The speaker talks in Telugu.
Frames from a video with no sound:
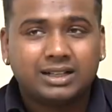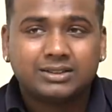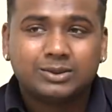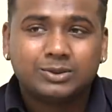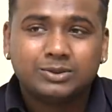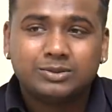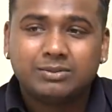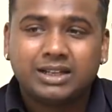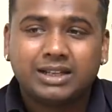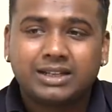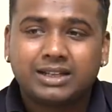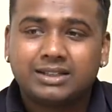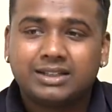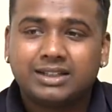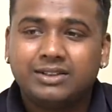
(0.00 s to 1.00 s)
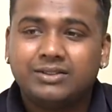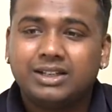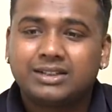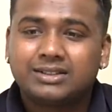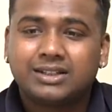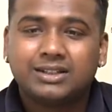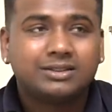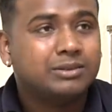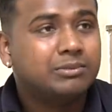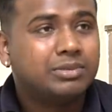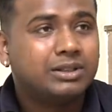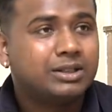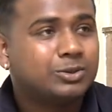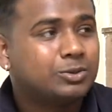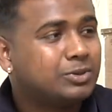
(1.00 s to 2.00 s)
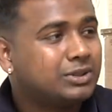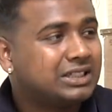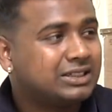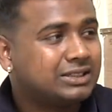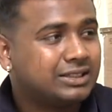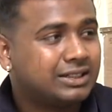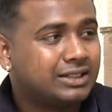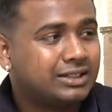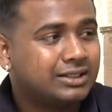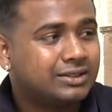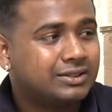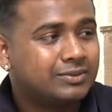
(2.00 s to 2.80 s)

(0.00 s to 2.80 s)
అసలు మనకి టీవీలో చాలా సింపుల్ గా చూపించేస్తారండి